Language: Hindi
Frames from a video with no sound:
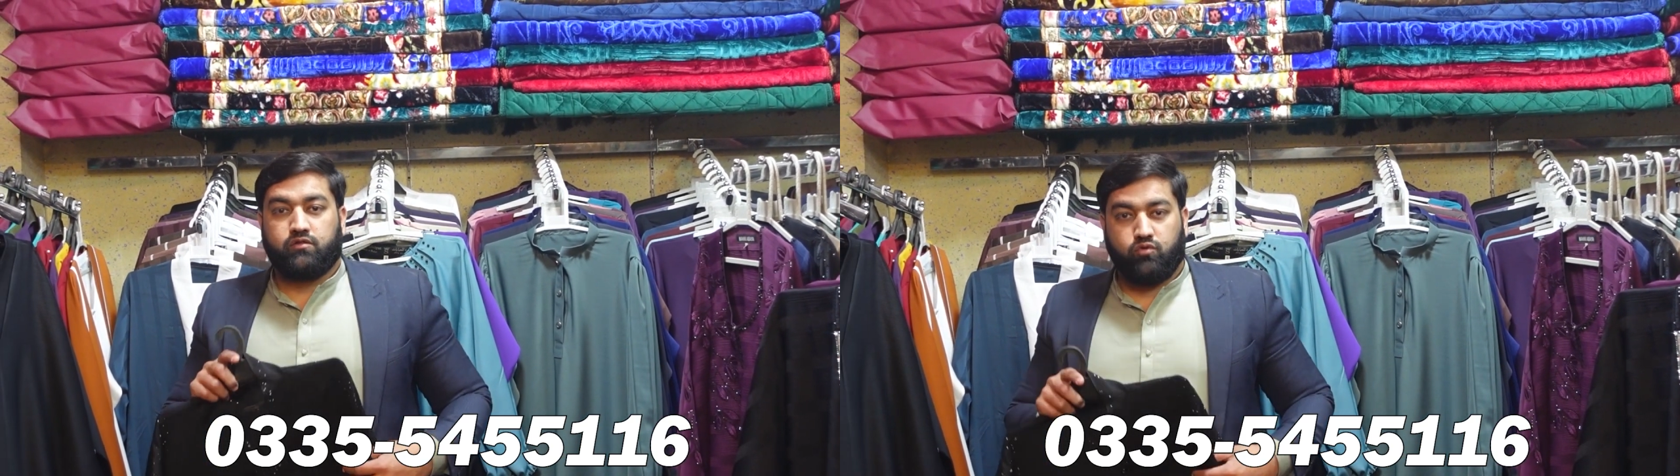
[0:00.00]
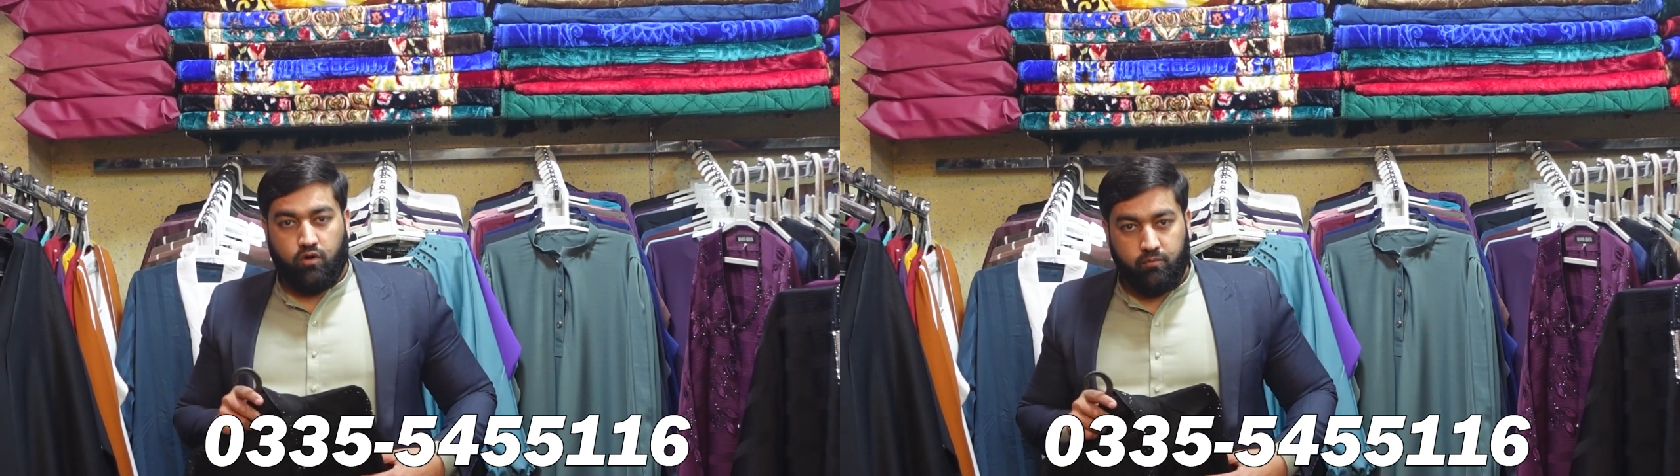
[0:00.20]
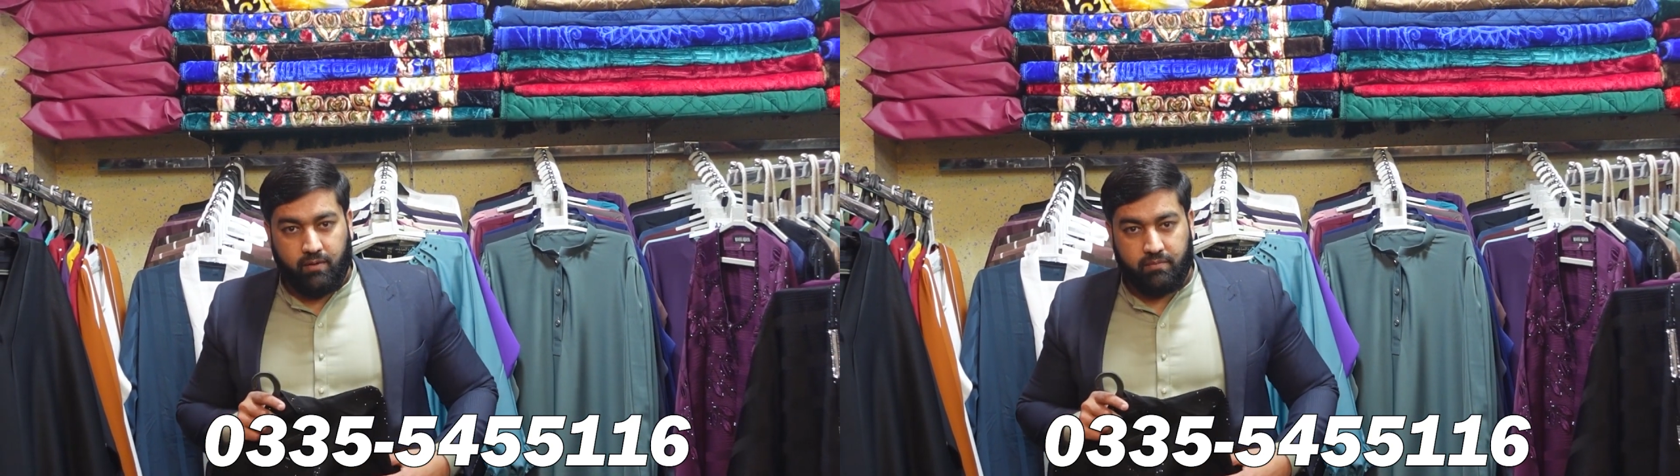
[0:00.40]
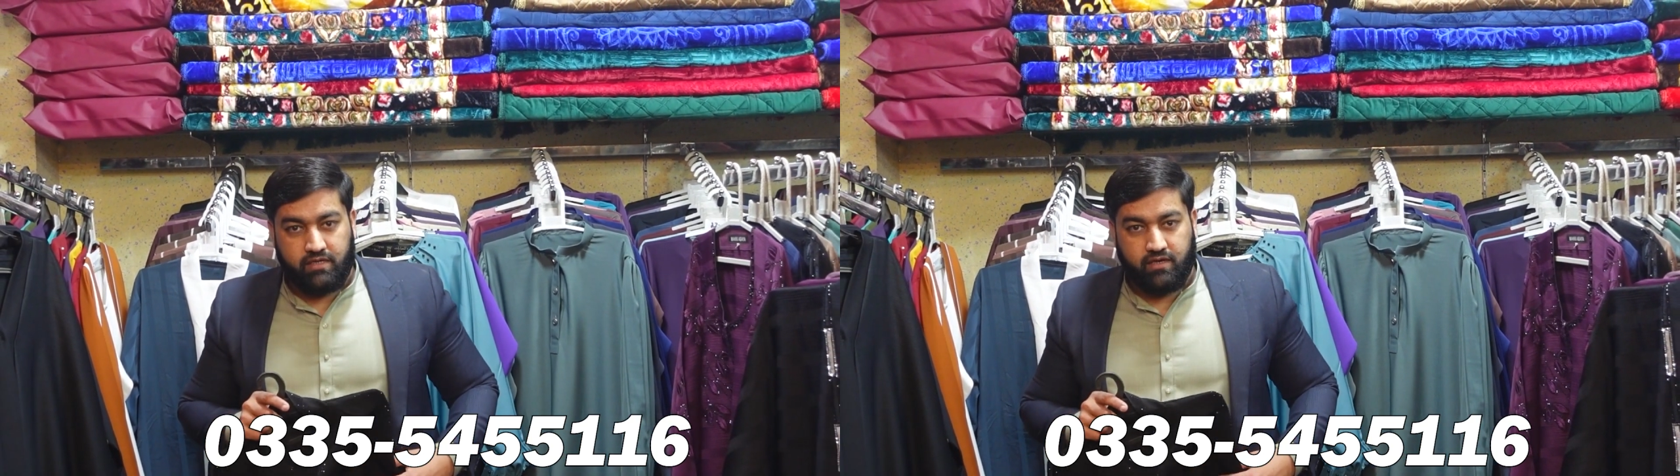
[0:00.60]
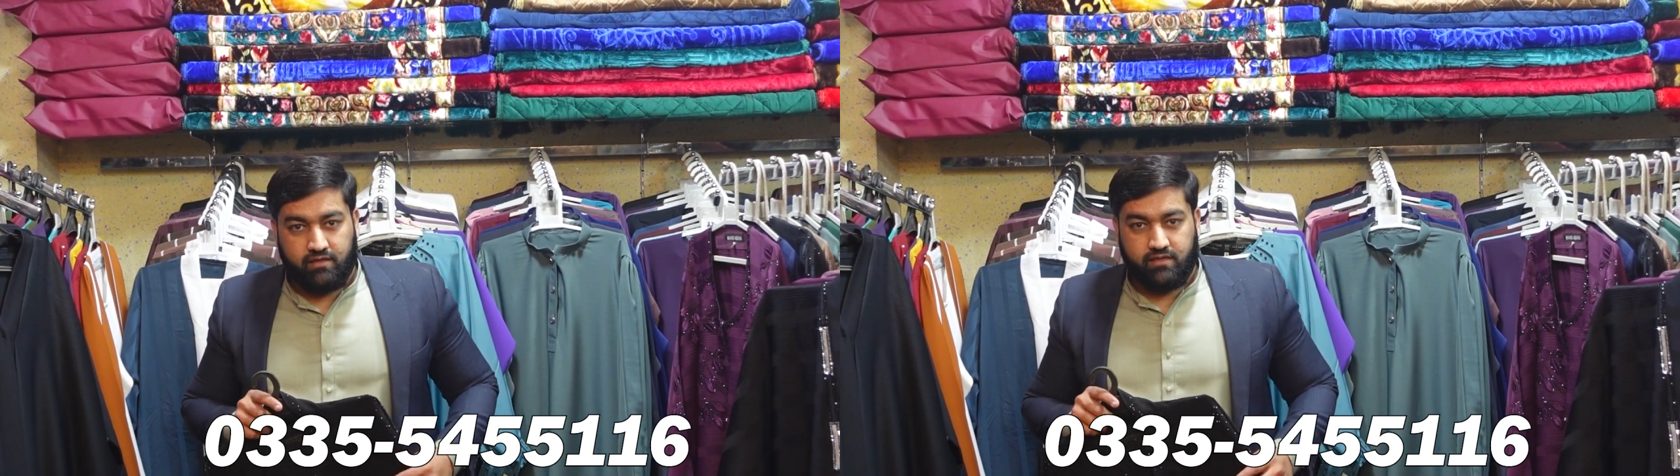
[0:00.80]
दुआओं में
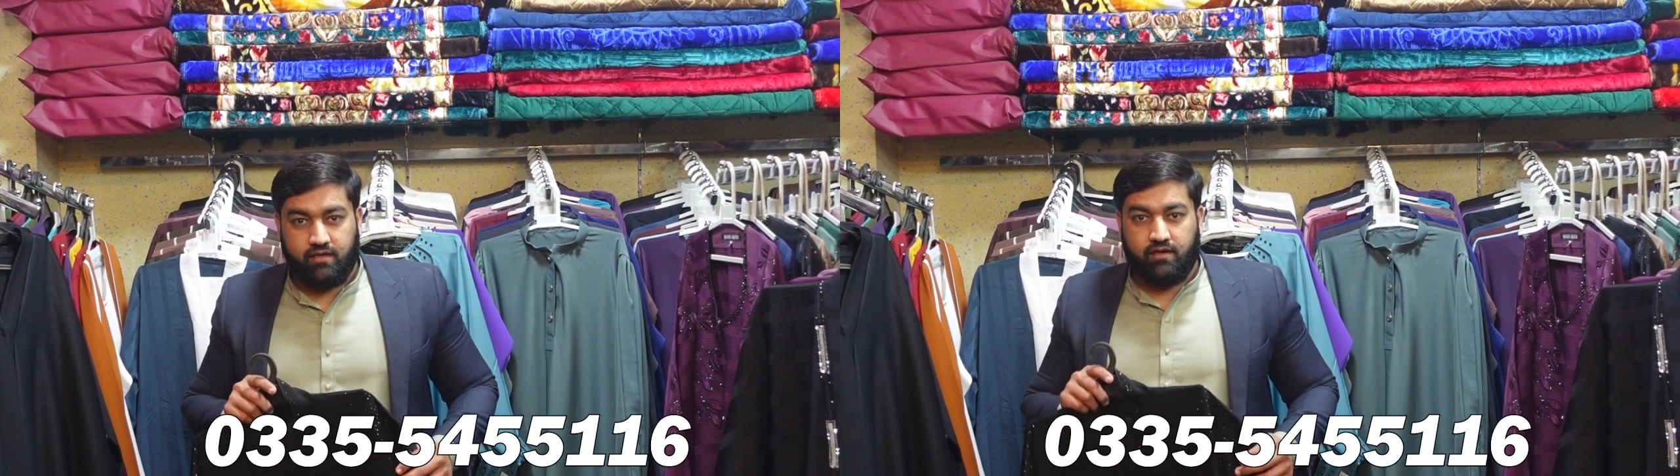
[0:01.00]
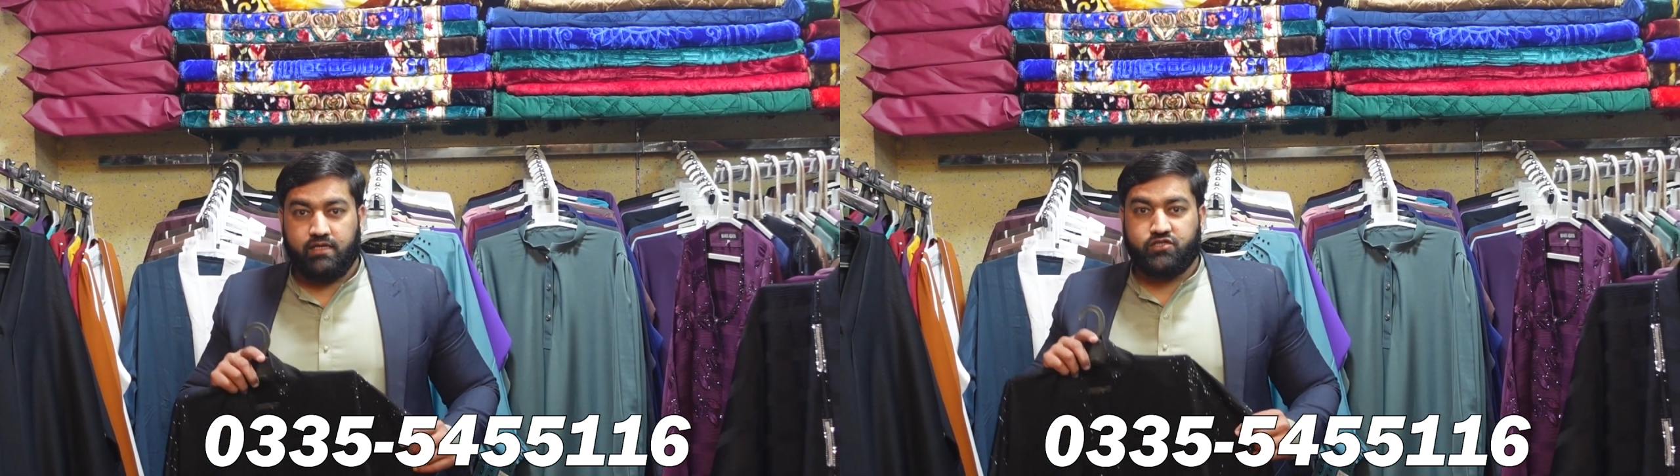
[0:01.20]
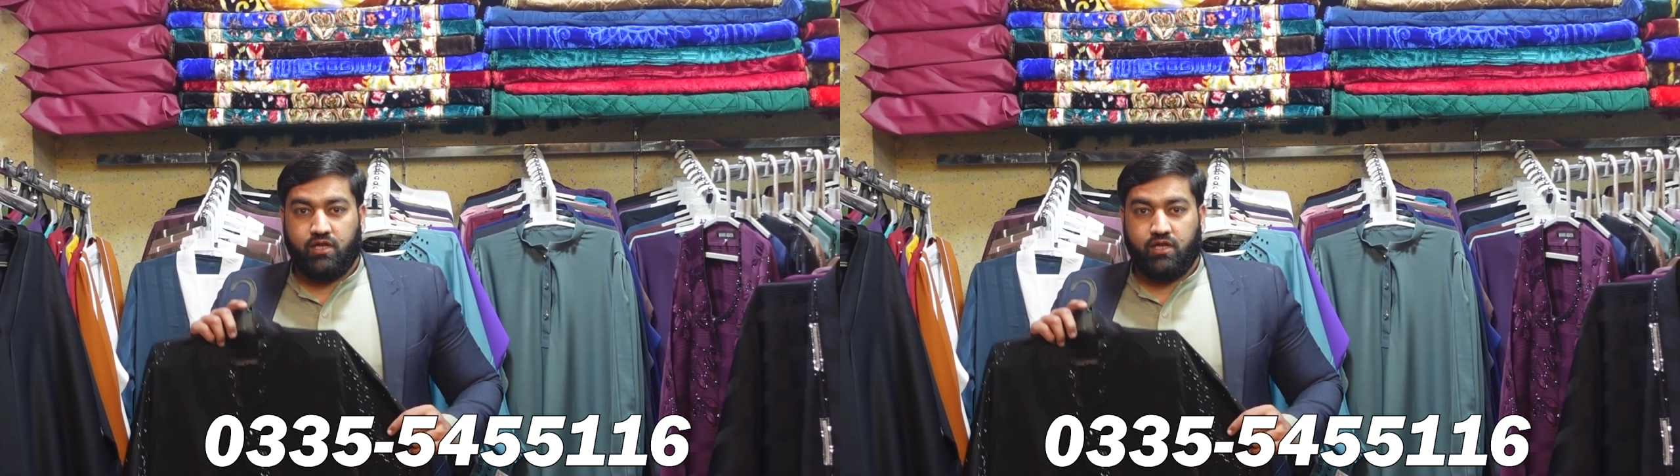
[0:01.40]
अपनी याद रखिएगा